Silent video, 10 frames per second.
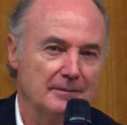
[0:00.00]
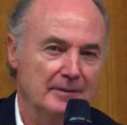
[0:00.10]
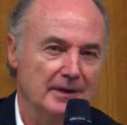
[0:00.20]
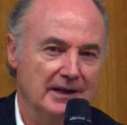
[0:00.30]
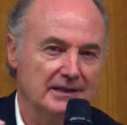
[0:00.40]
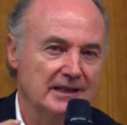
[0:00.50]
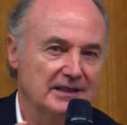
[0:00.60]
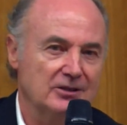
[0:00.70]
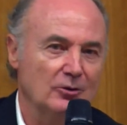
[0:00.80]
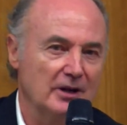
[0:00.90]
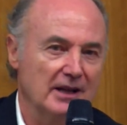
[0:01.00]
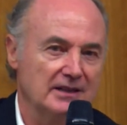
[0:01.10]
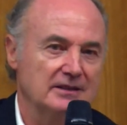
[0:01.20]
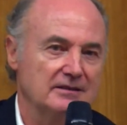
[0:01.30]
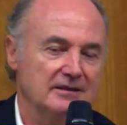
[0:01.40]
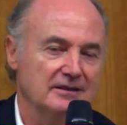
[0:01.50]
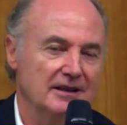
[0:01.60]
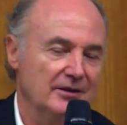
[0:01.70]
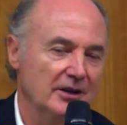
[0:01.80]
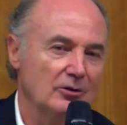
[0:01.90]
estas jornadas
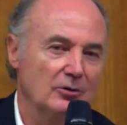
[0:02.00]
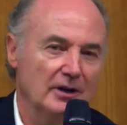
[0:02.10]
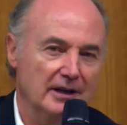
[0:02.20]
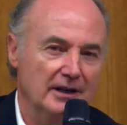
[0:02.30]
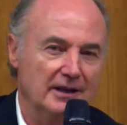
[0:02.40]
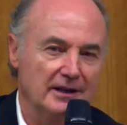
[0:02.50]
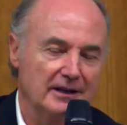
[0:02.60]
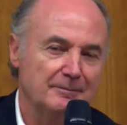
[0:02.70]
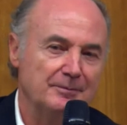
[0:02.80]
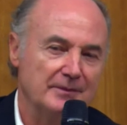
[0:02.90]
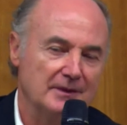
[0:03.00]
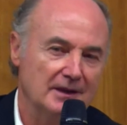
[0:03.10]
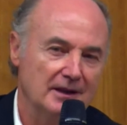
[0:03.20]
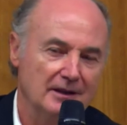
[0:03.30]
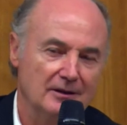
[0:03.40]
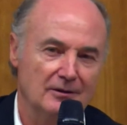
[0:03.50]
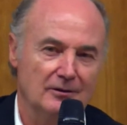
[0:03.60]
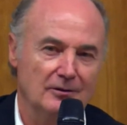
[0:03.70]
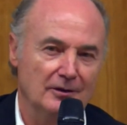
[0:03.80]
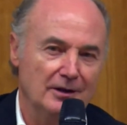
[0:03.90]
nacieron con la idea de, de
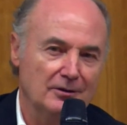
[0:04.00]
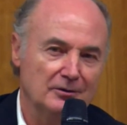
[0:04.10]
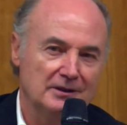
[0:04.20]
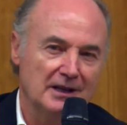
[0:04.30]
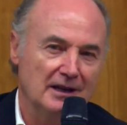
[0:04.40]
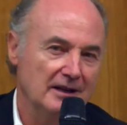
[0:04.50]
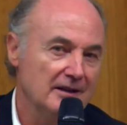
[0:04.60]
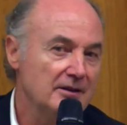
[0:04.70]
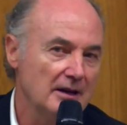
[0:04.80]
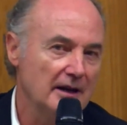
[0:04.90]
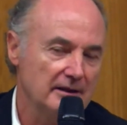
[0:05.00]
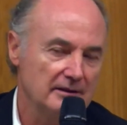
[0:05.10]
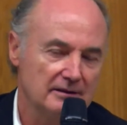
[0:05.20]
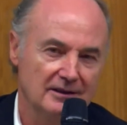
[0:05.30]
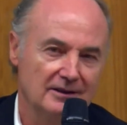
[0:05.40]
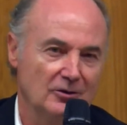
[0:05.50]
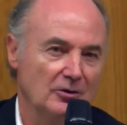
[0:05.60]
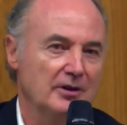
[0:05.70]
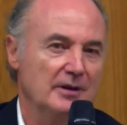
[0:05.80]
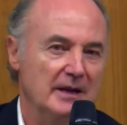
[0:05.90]
horizontalizar el
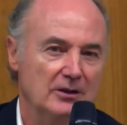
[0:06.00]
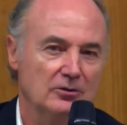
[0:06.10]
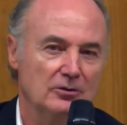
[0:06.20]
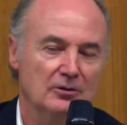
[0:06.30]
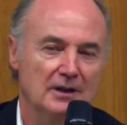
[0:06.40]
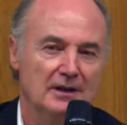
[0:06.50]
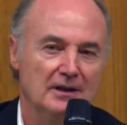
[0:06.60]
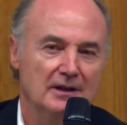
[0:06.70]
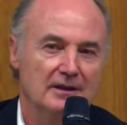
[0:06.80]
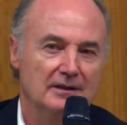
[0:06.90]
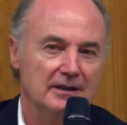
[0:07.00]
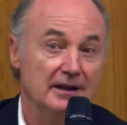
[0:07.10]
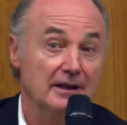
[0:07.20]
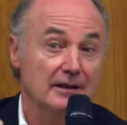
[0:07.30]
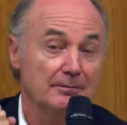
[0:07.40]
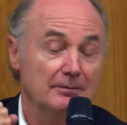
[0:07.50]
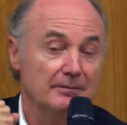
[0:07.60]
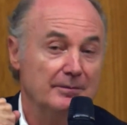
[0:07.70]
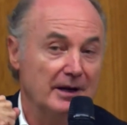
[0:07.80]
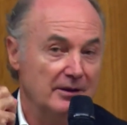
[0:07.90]
conocimiento, de
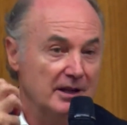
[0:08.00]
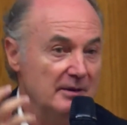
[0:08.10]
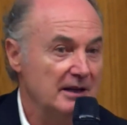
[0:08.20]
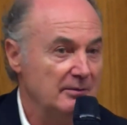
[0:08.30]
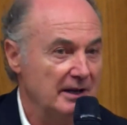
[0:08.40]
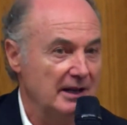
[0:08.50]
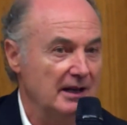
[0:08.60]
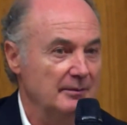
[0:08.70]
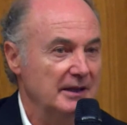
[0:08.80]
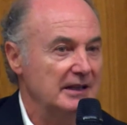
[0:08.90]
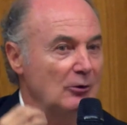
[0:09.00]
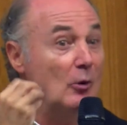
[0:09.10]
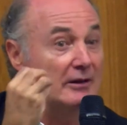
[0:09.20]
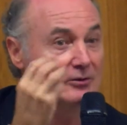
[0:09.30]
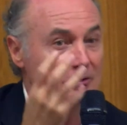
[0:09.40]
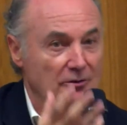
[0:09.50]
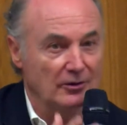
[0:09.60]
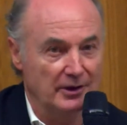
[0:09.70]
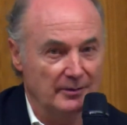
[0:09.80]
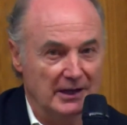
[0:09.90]
percibir verdaderamente cuánto
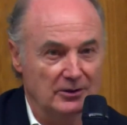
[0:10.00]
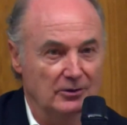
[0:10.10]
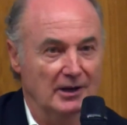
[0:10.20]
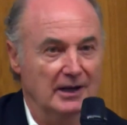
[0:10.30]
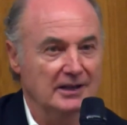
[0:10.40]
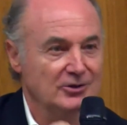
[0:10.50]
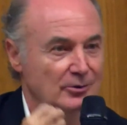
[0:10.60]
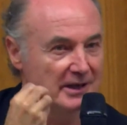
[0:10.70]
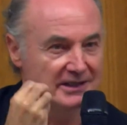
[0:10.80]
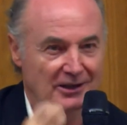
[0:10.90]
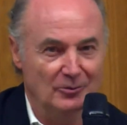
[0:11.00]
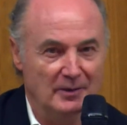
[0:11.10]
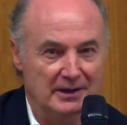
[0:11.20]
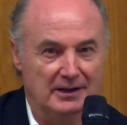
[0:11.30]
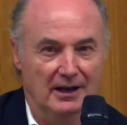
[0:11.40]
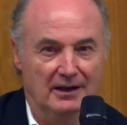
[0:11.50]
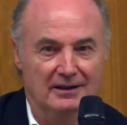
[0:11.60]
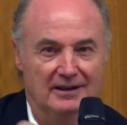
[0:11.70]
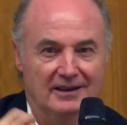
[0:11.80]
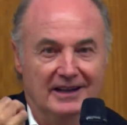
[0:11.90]
conocimiento hay sobre el salud mental
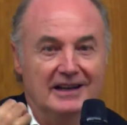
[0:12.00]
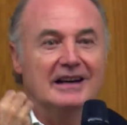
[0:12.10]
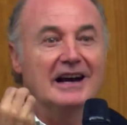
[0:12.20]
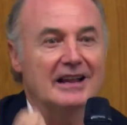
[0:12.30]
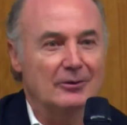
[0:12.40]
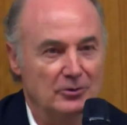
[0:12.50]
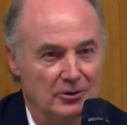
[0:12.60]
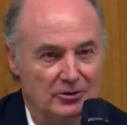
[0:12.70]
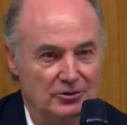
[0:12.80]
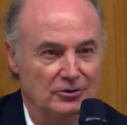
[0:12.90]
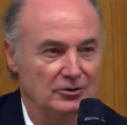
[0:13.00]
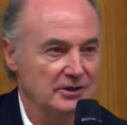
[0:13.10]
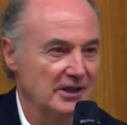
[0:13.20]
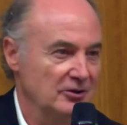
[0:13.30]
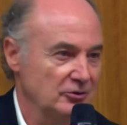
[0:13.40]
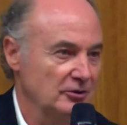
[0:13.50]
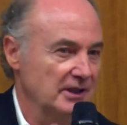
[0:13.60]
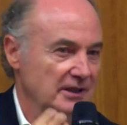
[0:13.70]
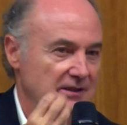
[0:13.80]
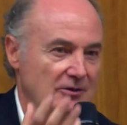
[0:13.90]
en cada uno de nosotros y de
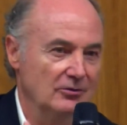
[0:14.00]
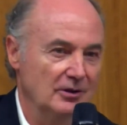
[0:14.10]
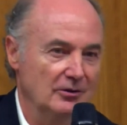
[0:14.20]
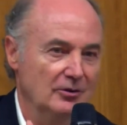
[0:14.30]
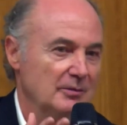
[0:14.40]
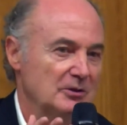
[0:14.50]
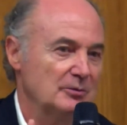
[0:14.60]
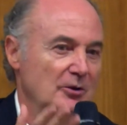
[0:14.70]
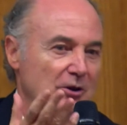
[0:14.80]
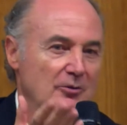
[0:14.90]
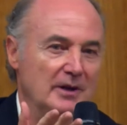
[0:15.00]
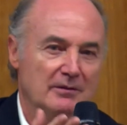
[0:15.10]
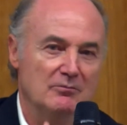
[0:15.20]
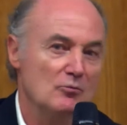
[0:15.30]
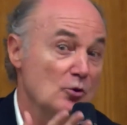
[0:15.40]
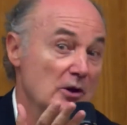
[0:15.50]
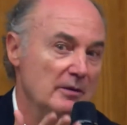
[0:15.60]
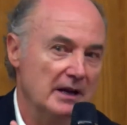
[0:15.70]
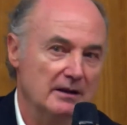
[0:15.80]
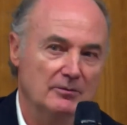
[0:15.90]
nosotras. Lo, lo, hemos podido ver muy
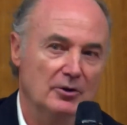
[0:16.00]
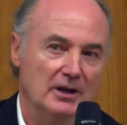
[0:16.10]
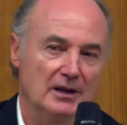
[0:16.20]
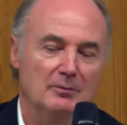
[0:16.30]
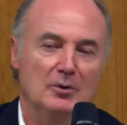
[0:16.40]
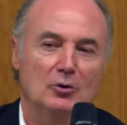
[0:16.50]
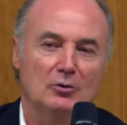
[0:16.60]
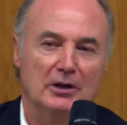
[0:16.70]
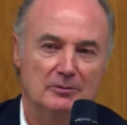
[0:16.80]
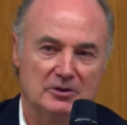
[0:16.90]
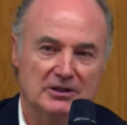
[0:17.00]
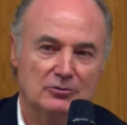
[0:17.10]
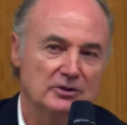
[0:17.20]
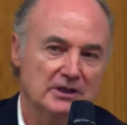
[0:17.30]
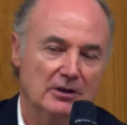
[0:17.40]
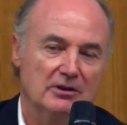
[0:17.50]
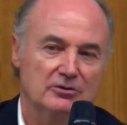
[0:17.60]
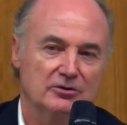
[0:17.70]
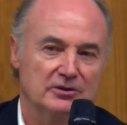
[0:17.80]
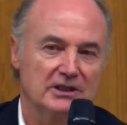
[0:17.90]
bien, por ejemplo, cuando hemos escuchado a
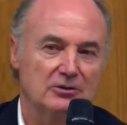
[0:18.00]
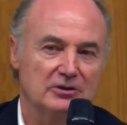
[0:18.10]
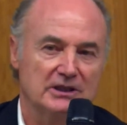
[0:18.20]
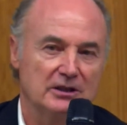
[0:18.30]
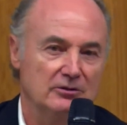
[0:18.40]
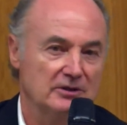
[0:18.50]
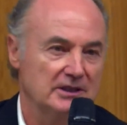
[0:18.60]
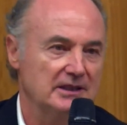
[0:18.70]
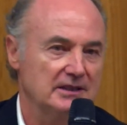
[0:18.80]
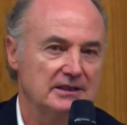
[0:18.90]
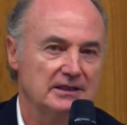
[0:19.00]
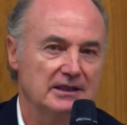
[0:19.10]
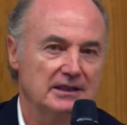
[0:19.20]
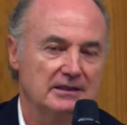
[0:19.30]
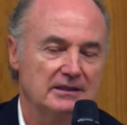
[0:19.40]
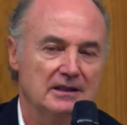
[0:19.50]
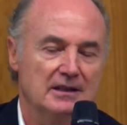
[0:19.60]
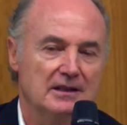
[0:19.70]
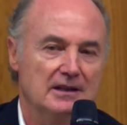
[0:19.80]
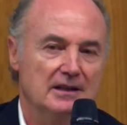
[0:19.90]
nuestros chicos y a nuestras chicas.
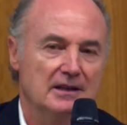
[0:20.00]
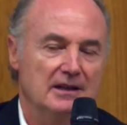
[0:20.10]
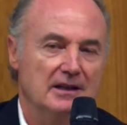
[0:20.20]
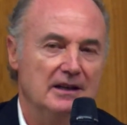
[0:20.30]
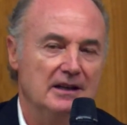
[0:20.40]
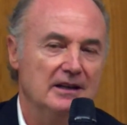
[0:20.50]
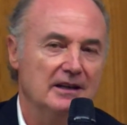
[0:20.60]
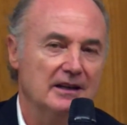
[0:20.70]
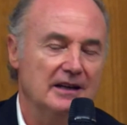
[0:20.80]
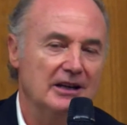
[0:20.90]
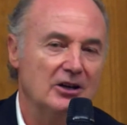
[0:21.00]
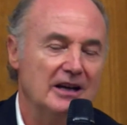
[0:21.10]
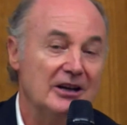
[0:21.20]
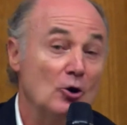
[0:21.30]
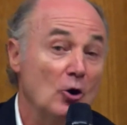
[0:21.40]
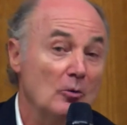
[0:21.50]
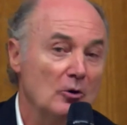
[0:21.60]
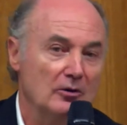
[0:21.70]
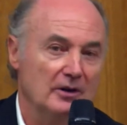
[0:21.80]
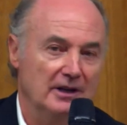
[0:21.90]
Y, y,
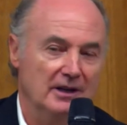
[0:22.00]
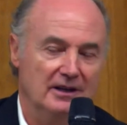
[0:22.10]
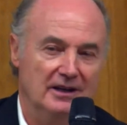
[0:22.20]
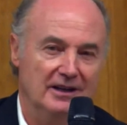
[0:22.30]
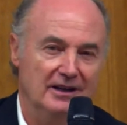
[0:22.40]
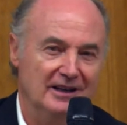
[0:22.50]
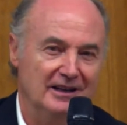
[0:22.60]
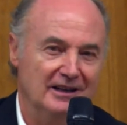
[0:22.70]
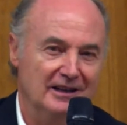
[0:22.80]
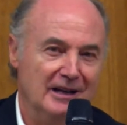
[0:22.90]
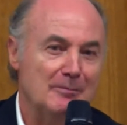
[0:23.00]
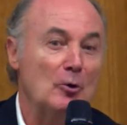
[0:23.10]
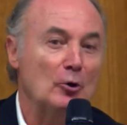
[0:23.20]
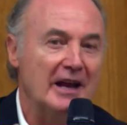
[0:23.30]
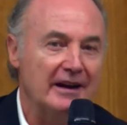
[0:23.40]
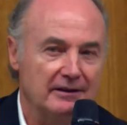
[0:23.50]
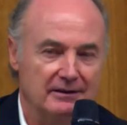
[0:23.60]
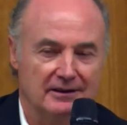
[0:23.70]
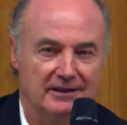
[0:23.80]
cómo el, el, el, poder